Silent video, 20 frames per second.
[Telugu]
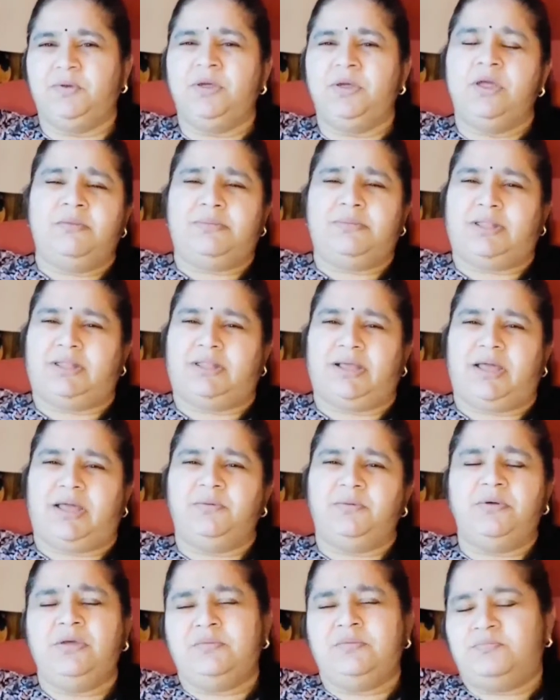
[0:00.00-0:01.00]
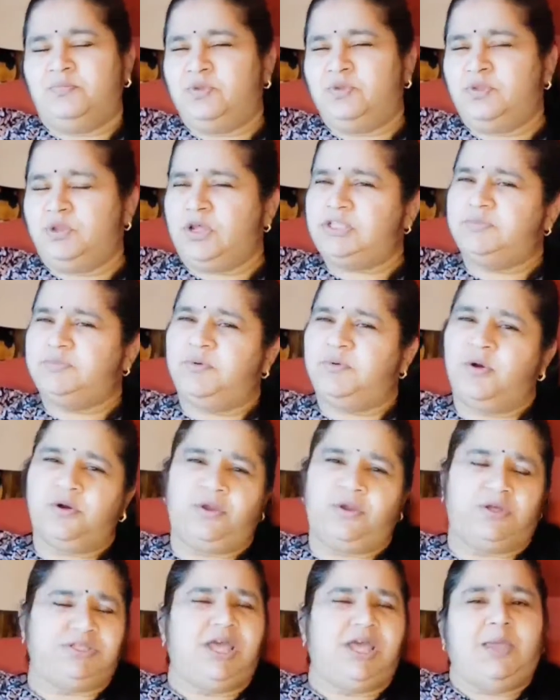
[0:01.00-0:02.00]
పెద్దగాను ముందు రోజు భోగి
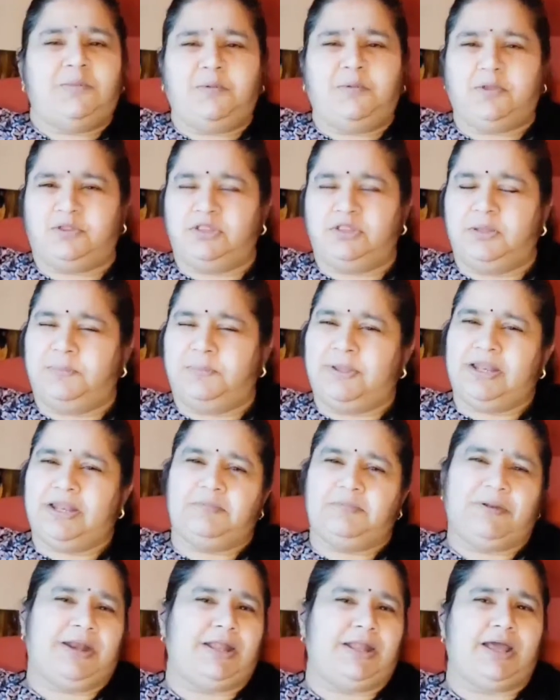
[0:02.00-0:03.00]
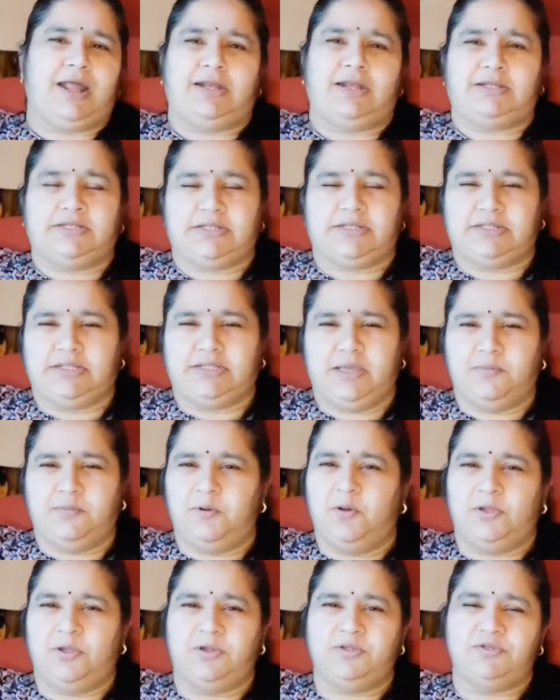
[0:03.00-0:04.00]
రోజే అయిపోతుంది పిల్లల పండగ అంటారు అందుకే
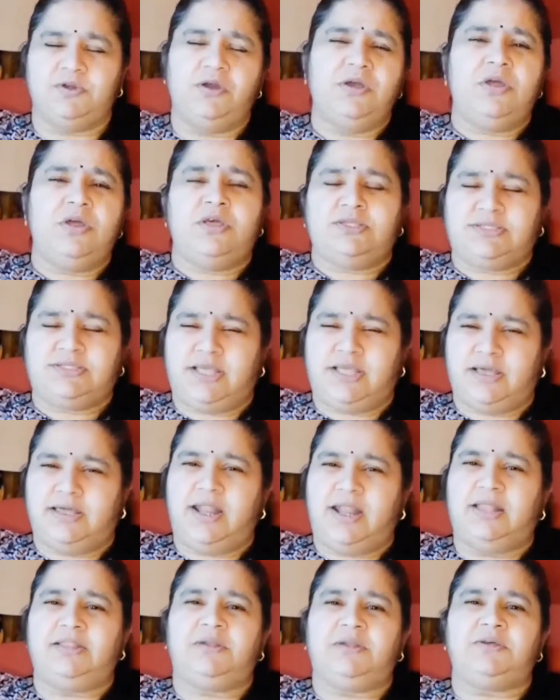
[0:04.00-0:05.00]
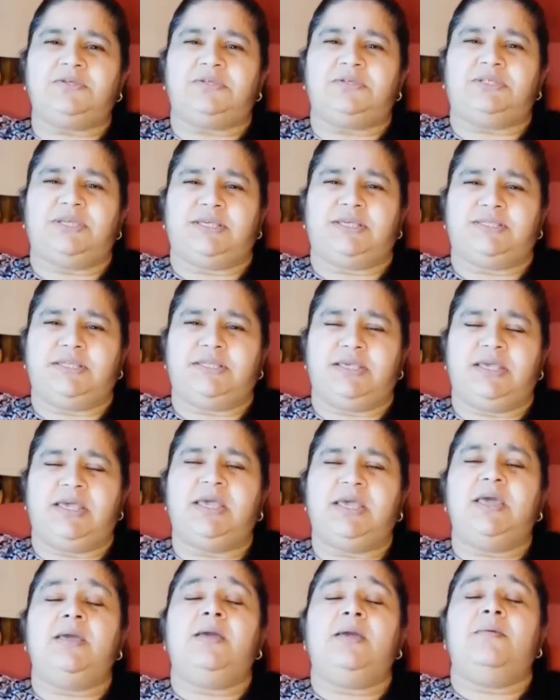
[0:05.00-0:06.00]
భోగి రోజు సంక్రాంతి రోజు వచ్చేసి
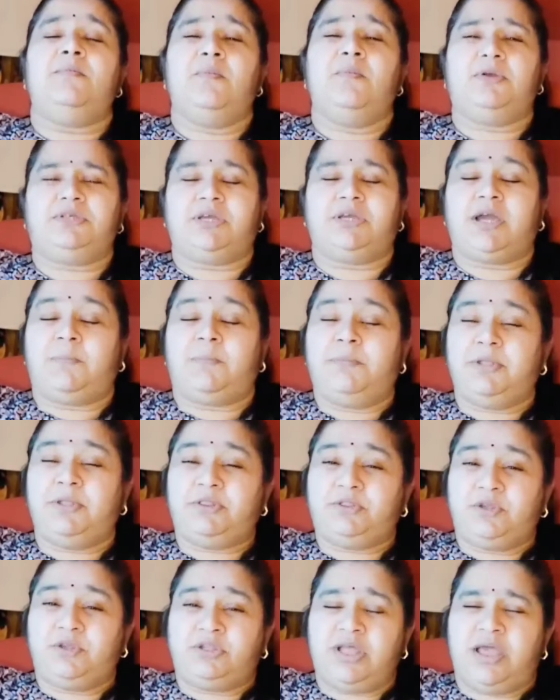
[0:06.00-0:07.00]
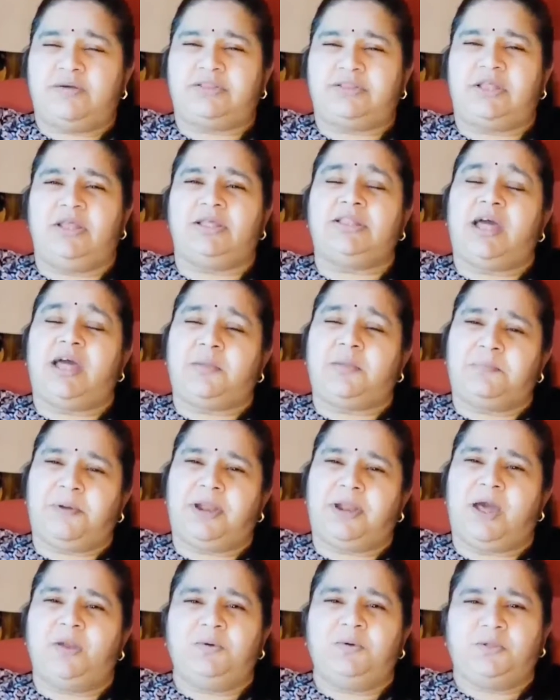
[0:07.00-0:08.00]
ముఖ్యంగా పితృదేవతలకి
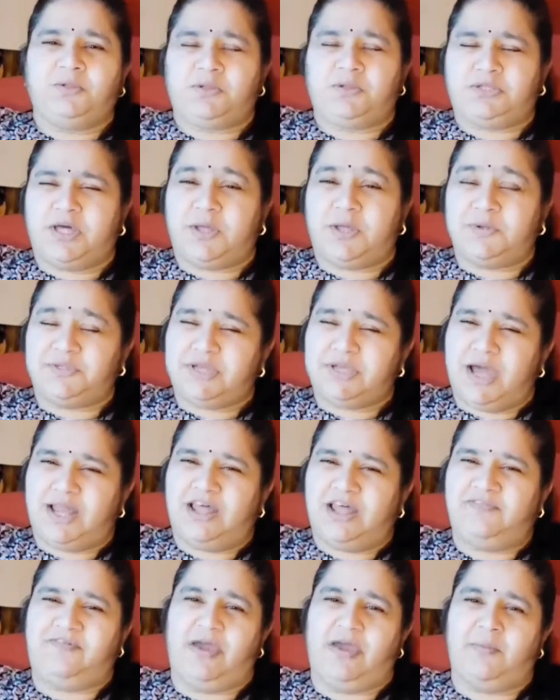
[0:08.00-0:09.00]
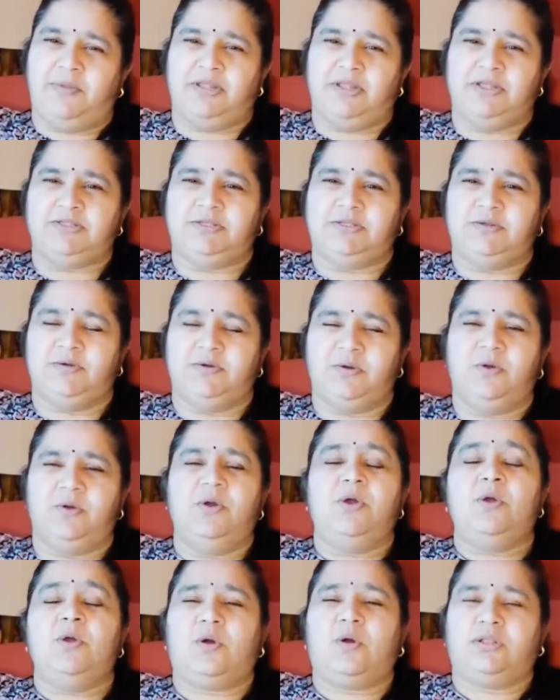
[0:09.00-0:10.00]
తర్పణాలు వదులుతారు చాలా ఫ్యామిలీస్లో
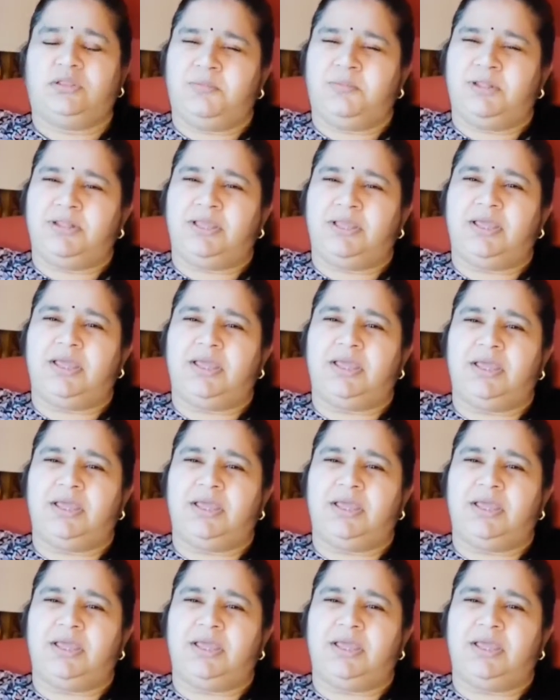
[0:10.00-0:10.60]
కొంతమందికి